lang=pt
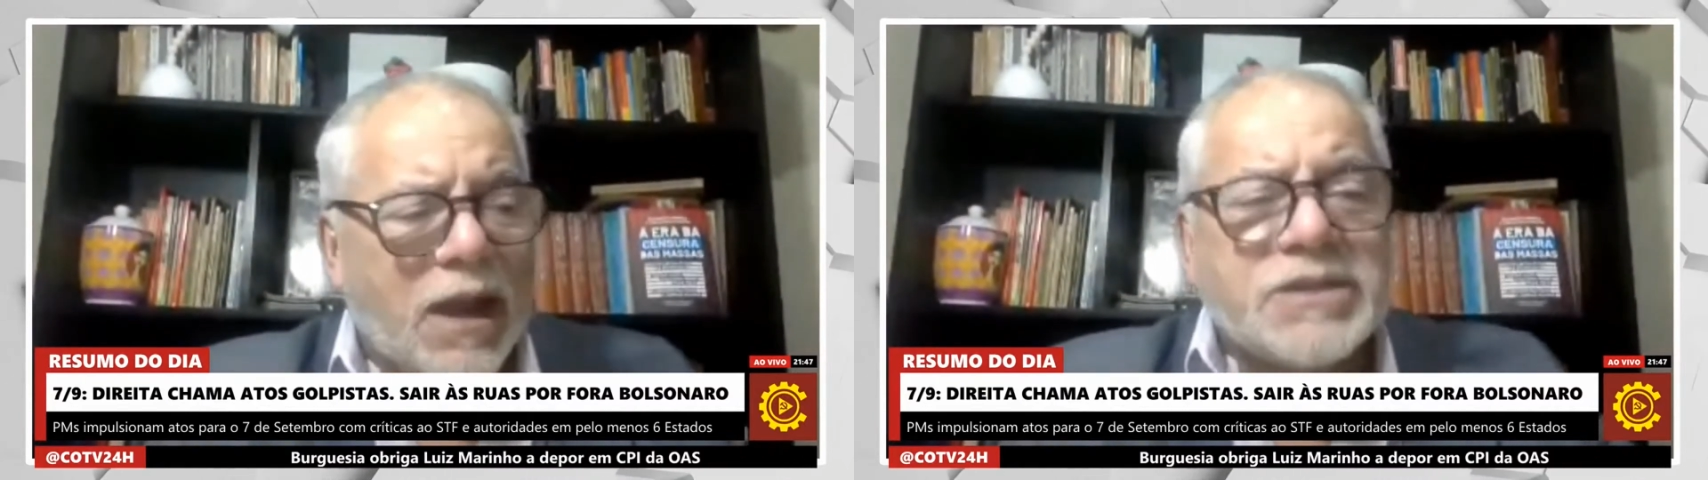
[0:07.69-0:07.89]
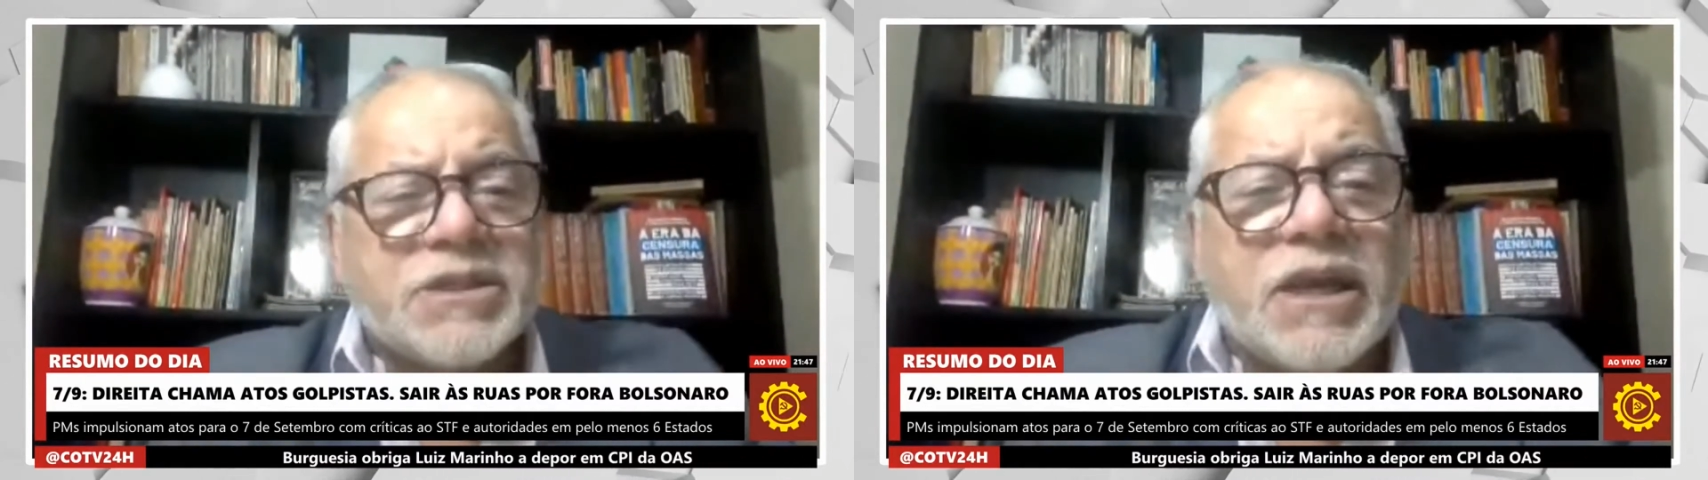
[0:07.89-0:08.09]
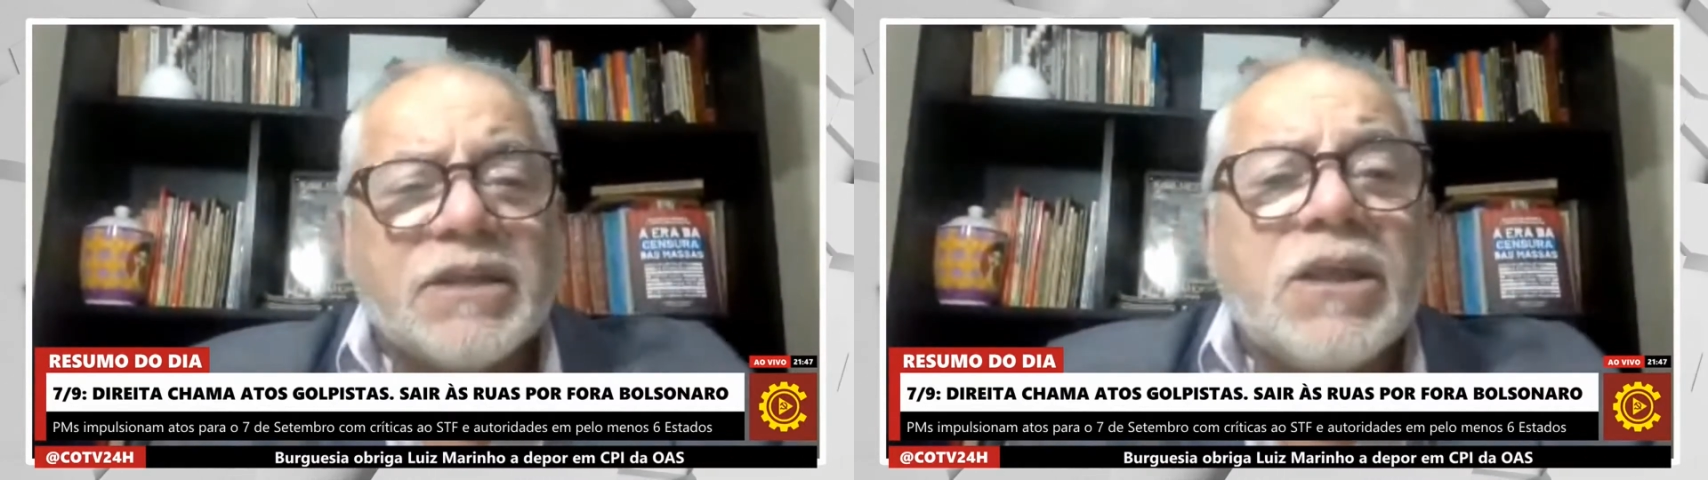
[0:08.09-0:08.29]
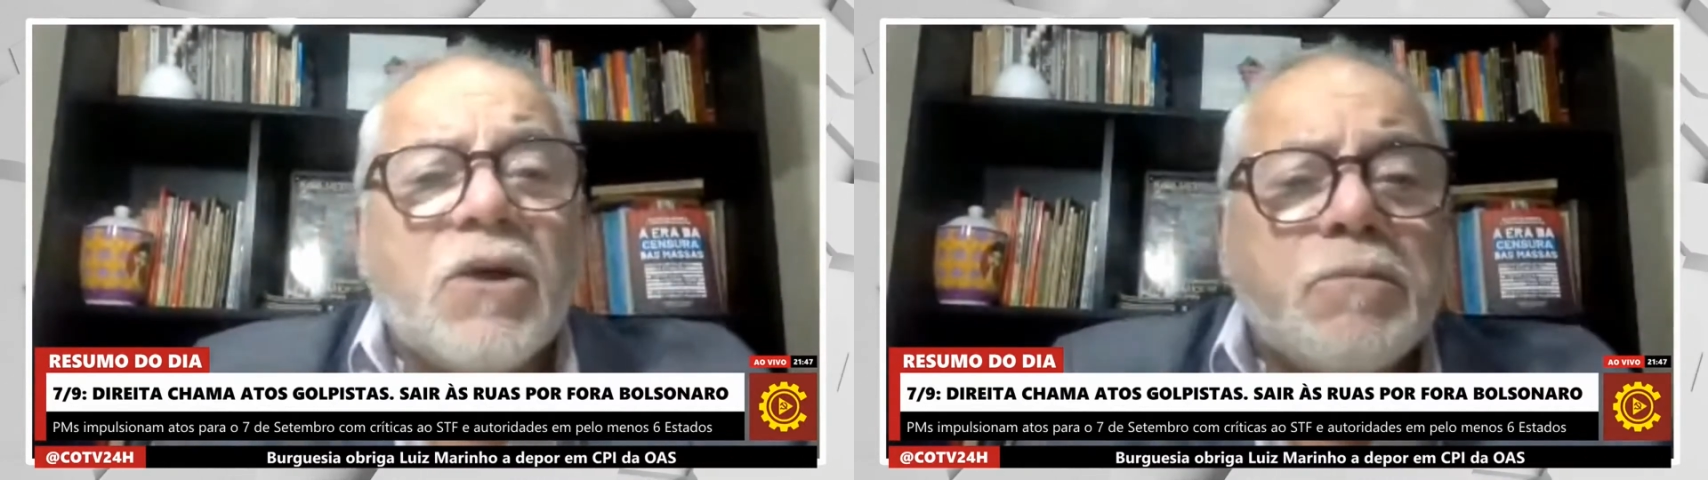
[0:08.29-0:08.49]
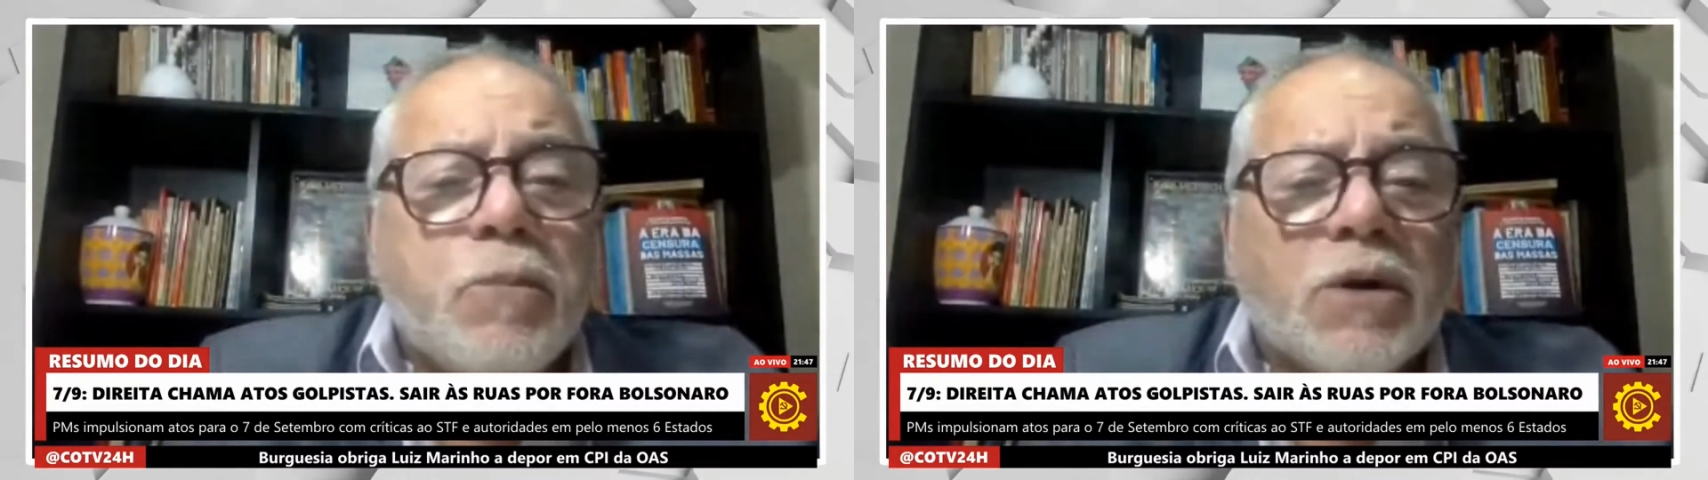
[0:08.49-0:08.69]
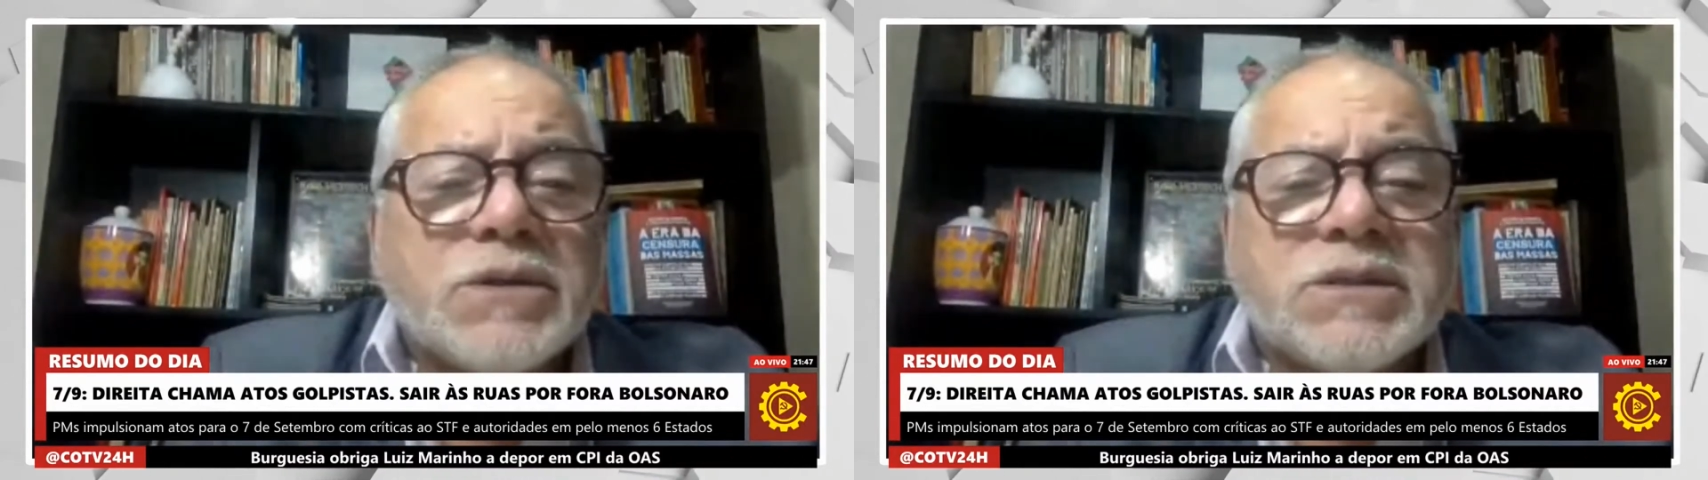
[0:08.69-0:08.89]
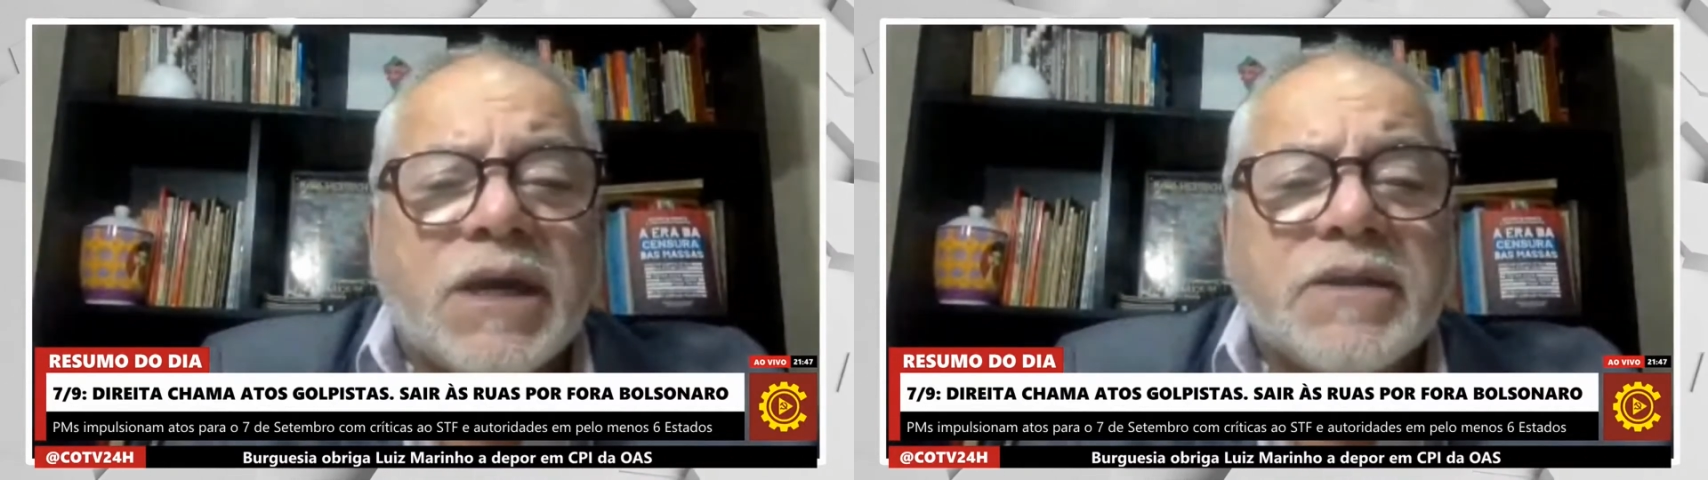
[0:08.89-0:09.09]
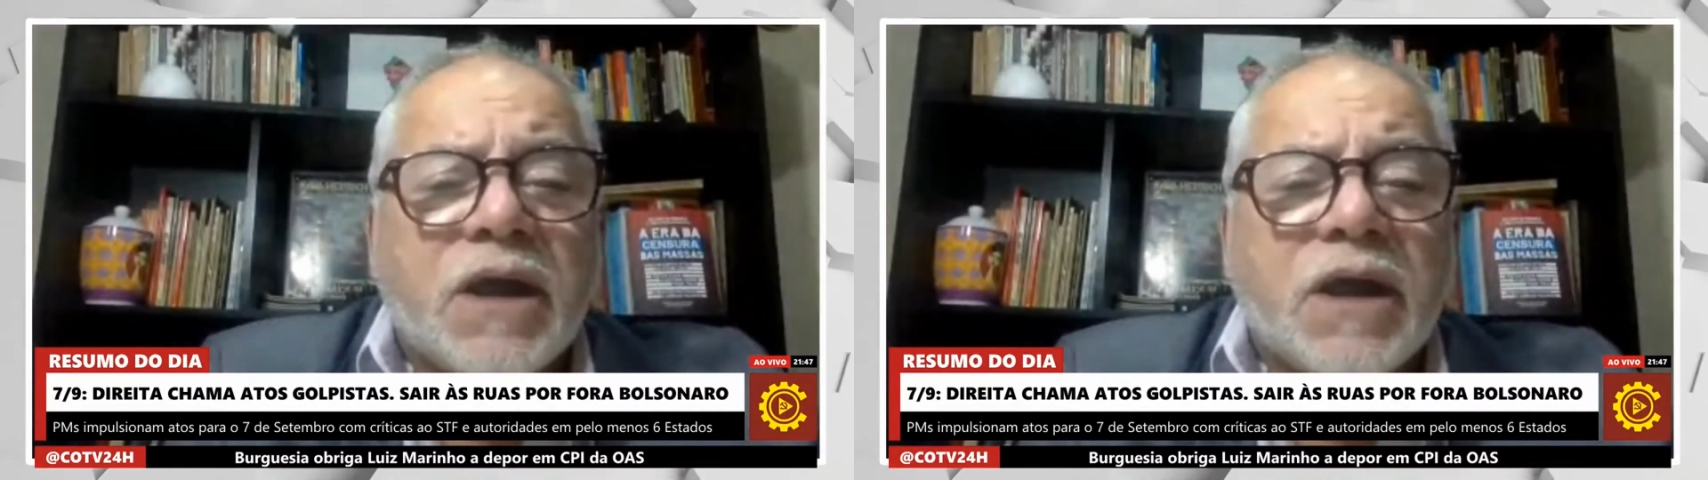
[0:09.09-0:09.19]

a esquerda não pode sair